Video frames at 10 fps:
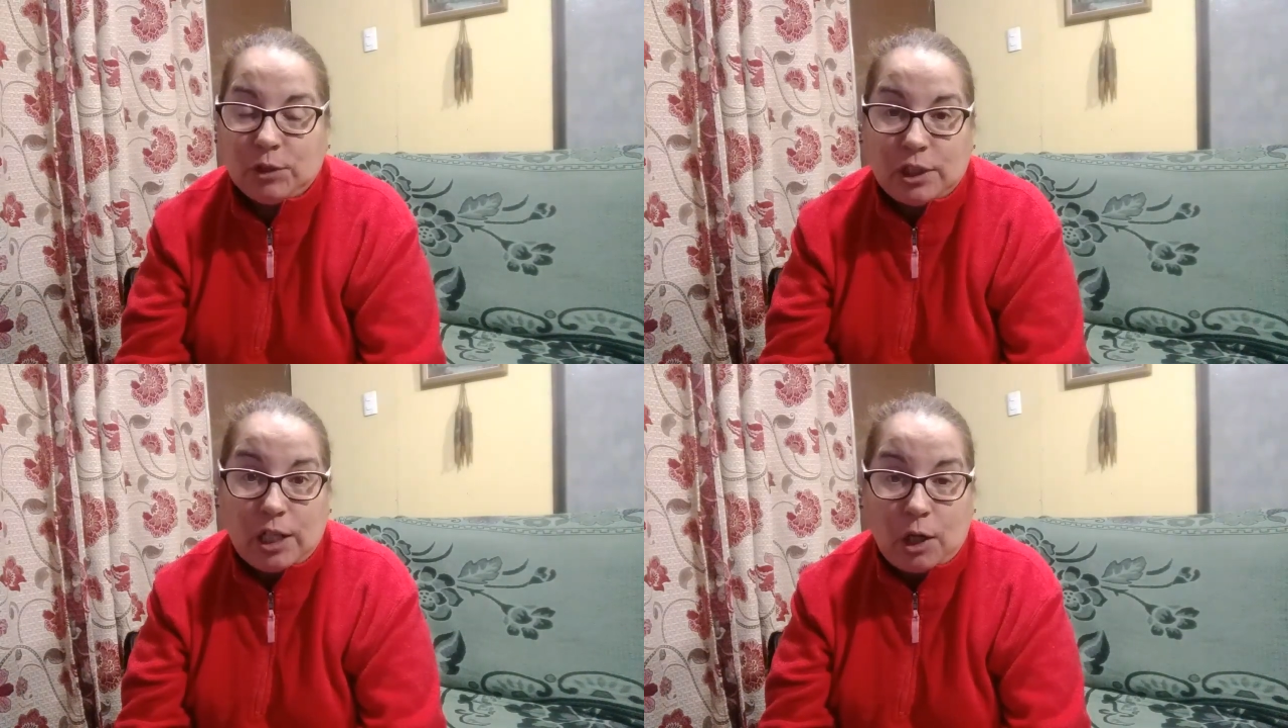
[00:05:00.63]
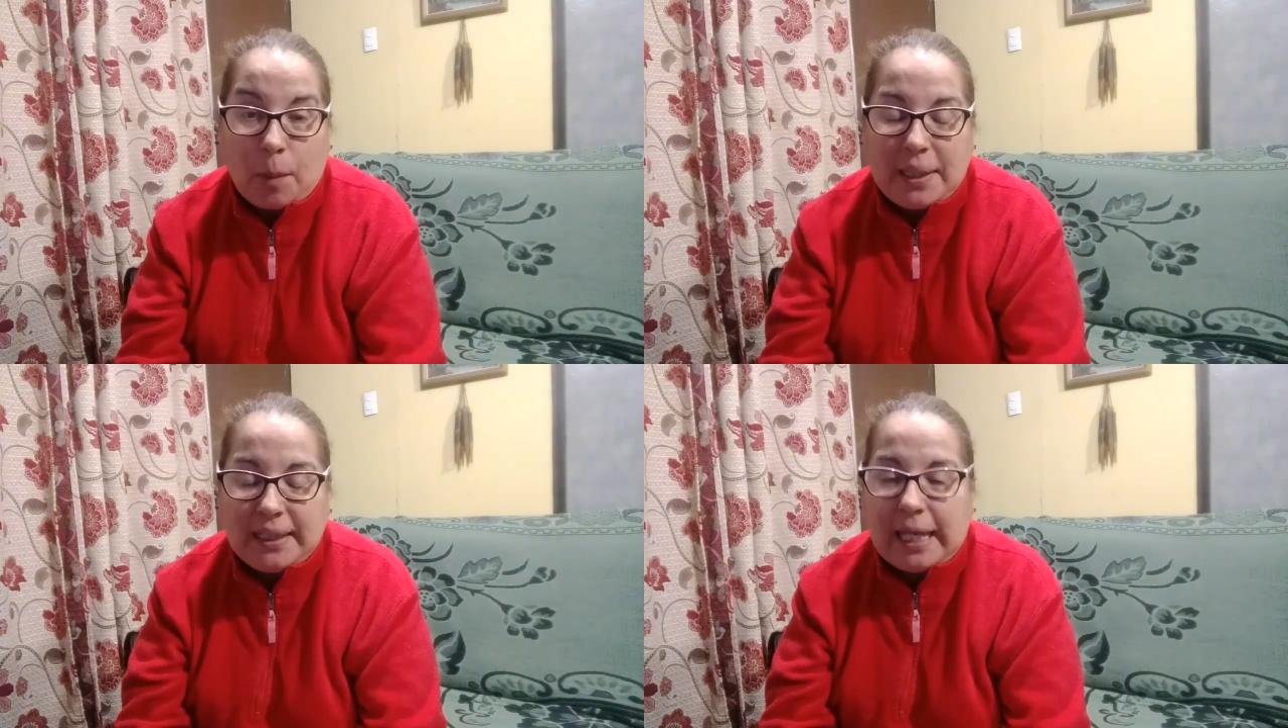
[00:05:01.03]
donde les
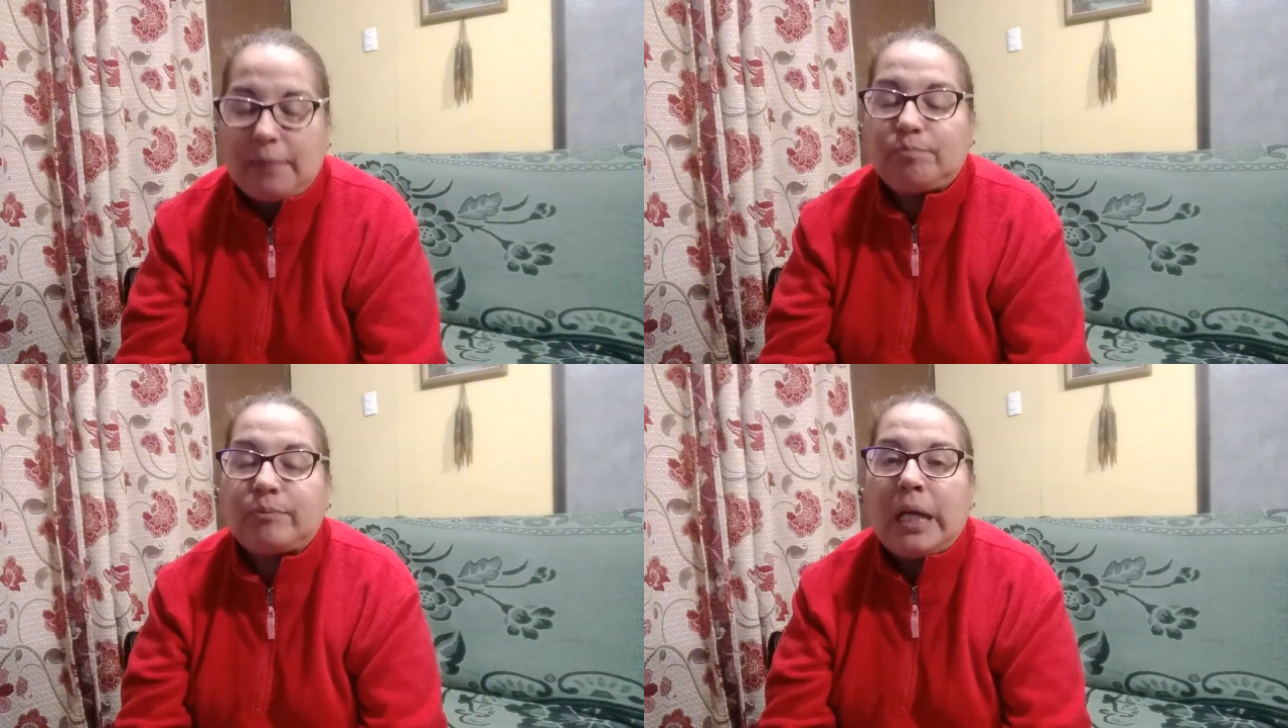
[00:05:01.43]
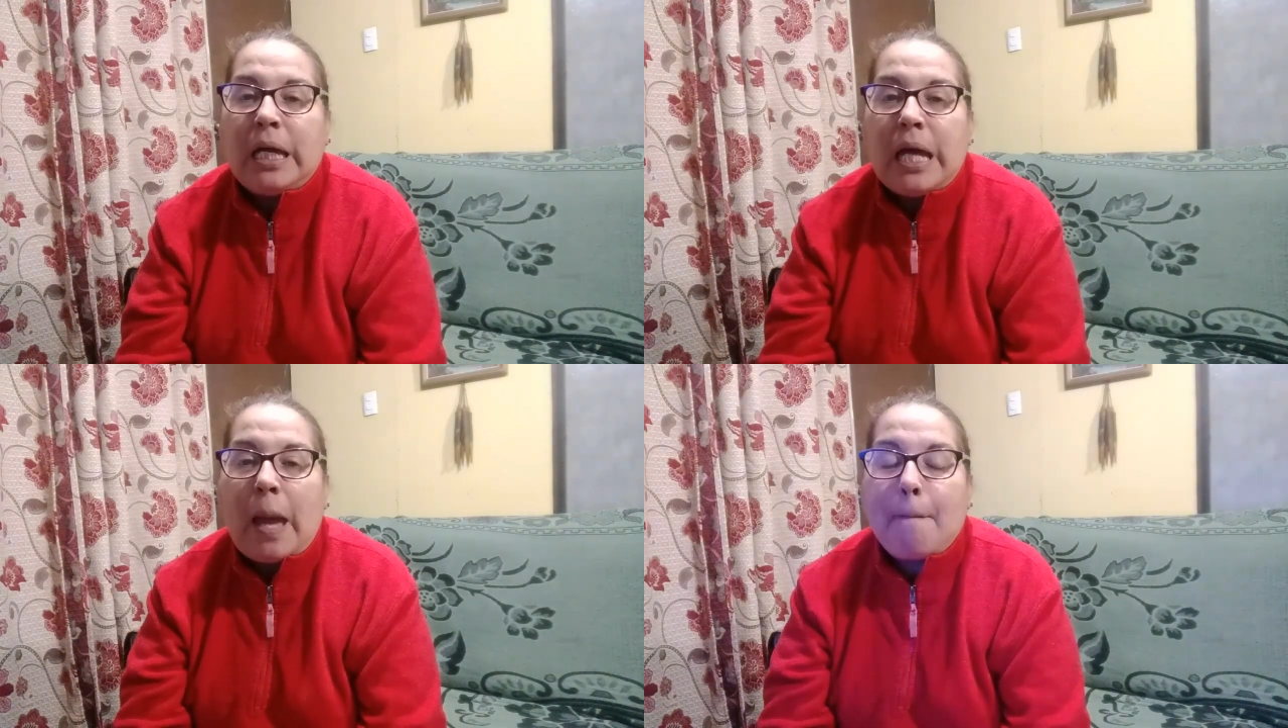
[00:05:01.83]
comenté.
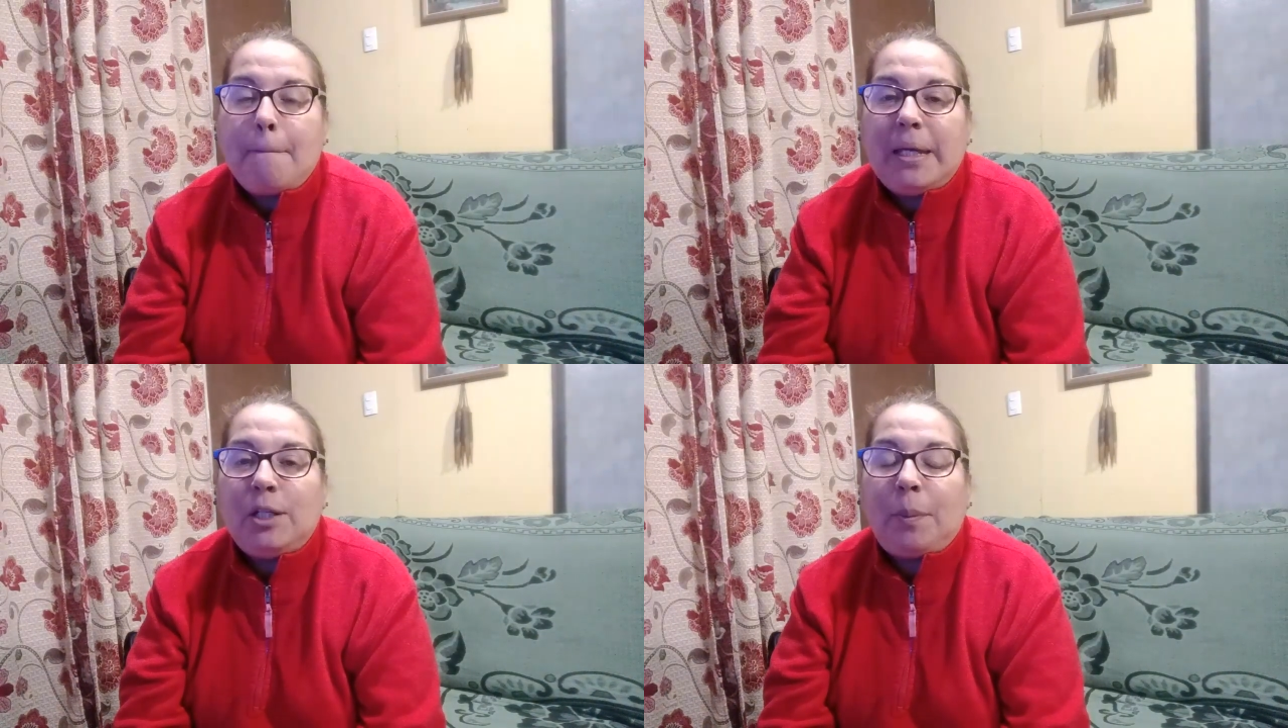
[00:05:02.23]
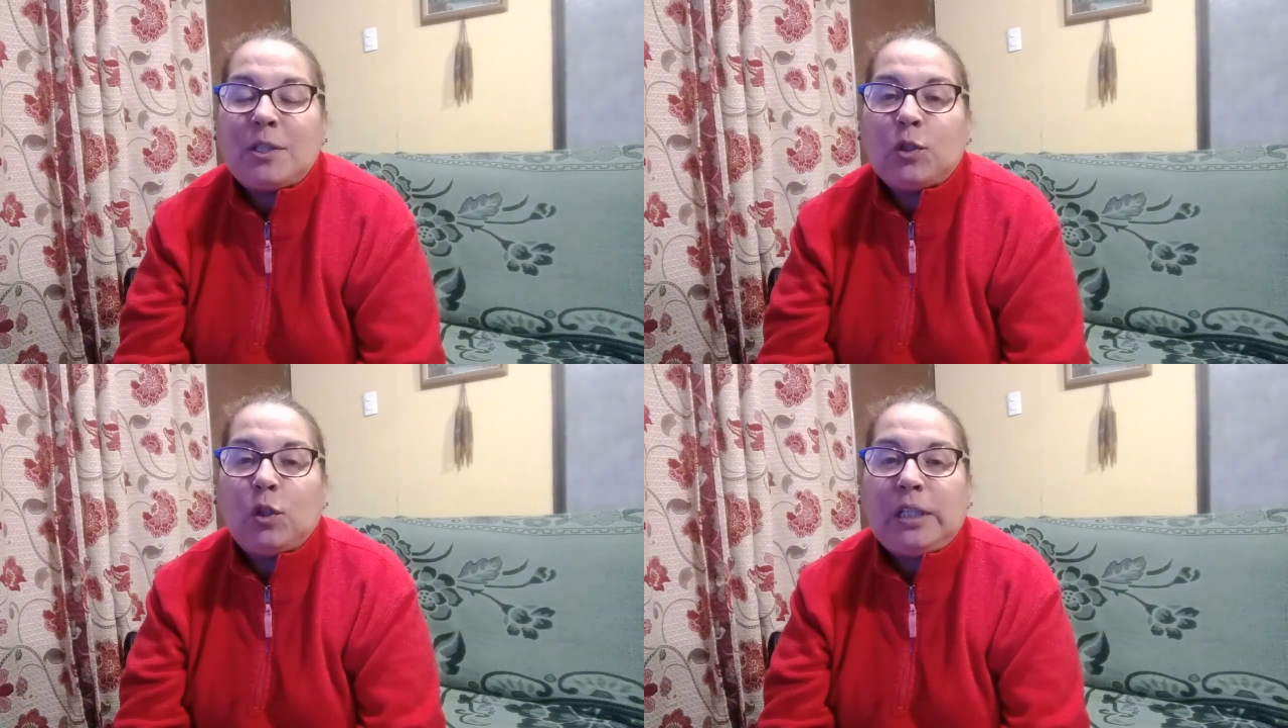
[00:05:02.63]
Pero
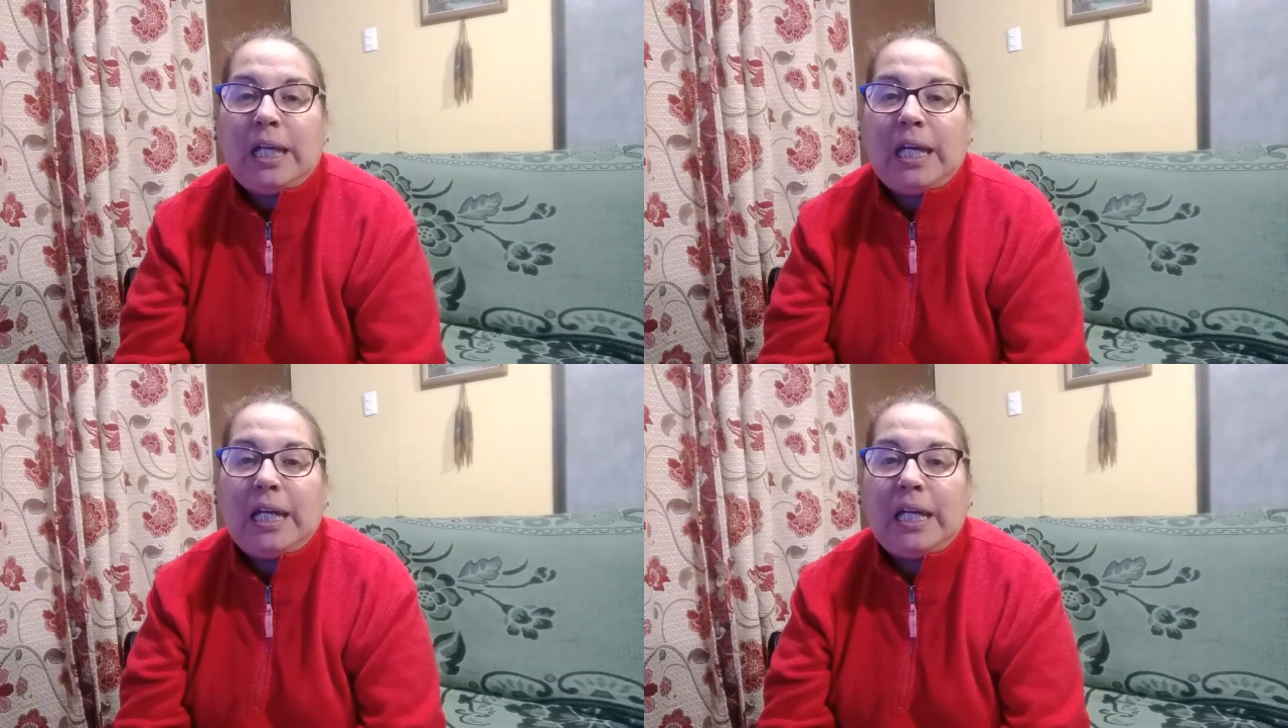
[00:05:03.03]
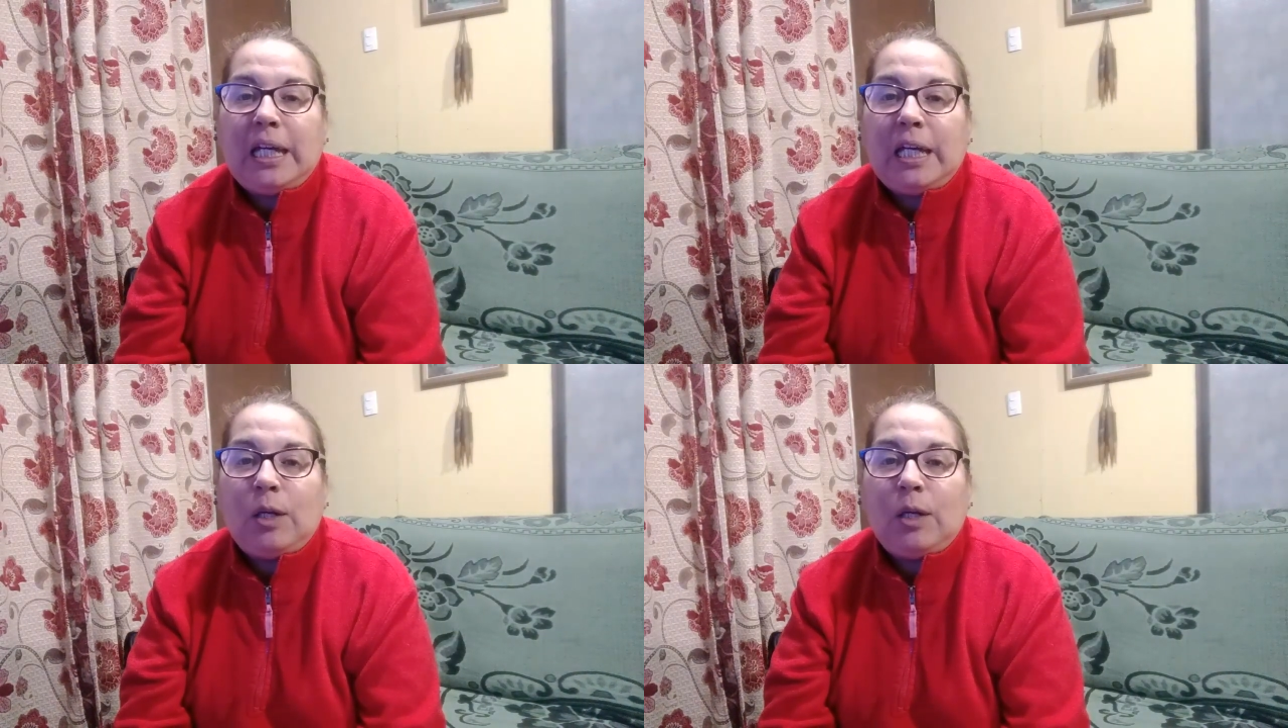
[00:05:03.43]
pasó que